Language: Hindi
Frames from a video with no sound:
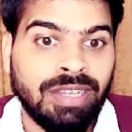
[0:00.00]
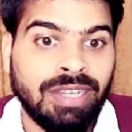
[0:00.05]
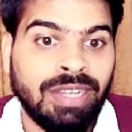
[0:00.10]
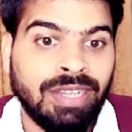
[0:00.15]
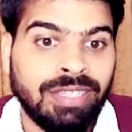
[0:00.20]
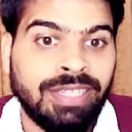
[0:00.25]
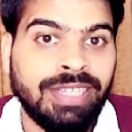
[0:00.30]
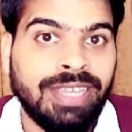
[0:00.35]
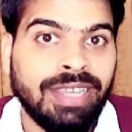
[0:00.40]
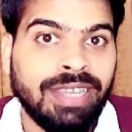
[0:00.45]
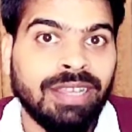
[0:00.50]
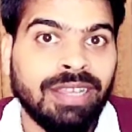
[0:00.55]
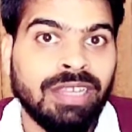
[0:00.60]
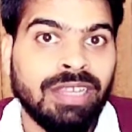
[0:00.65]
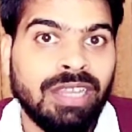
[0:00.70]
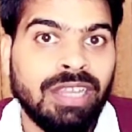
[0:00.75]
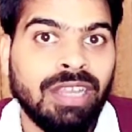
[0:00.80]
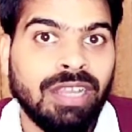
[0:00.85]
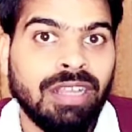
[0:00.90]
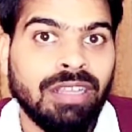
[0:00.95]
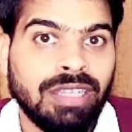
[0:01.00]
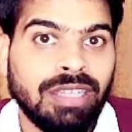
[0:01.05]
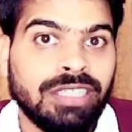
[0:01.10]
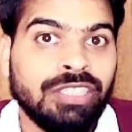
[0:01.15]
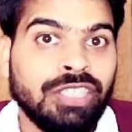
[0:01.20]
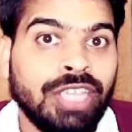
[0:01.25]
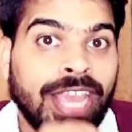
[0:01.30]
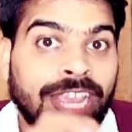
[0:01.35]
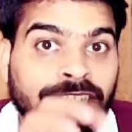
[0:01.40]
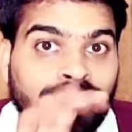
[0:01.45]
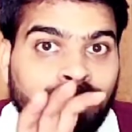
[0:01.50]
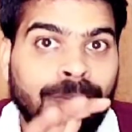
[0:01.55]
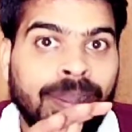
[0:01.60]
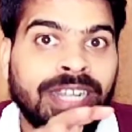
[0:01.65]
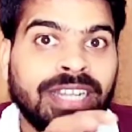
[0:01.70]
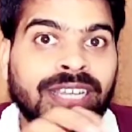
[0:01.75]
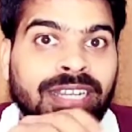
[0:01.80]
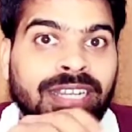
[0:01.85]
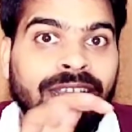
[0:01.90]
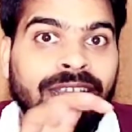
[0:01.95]
ठीक है एक्सपेंड
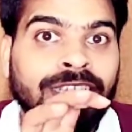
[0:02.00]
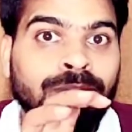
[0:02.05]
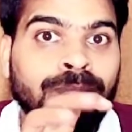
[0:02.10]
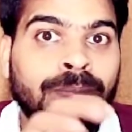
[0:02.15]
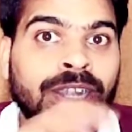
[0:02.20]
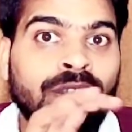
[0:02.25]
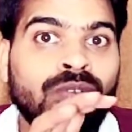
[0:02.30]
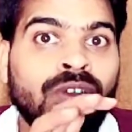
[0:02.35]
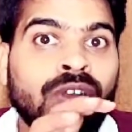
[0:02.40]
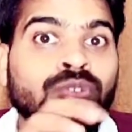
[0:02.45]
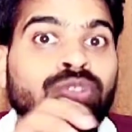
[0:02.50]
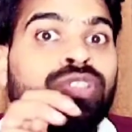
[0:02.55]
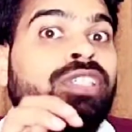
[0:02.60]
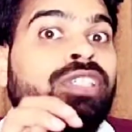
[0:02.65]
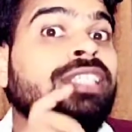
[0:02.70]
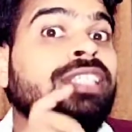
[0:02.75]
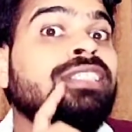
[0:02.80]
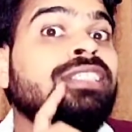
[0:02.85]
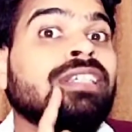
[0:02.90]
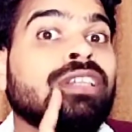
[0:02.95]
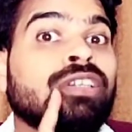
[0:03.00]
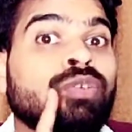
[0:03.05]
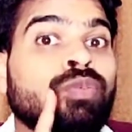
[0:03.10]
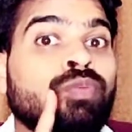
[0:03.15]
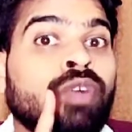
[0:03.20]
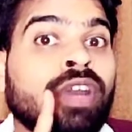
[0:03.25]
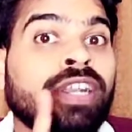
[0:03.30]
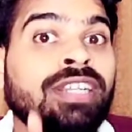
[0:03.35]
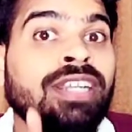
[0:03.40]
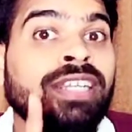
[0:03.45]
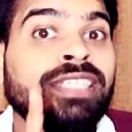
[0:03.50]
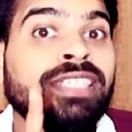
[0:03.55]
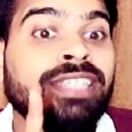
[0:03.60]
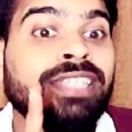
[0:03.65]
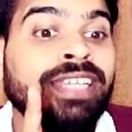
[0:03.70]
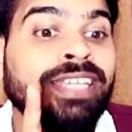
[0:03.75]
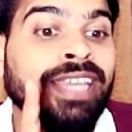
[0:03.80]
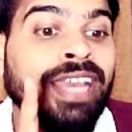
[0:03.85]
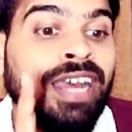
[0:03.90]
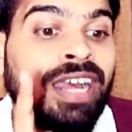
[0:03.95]
कर एक्सपेंड हुआ उस किस वर्क डन
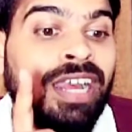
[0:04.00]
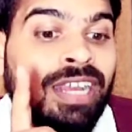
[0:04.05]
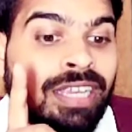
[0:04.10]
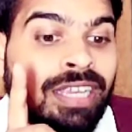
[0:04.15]
किसने किया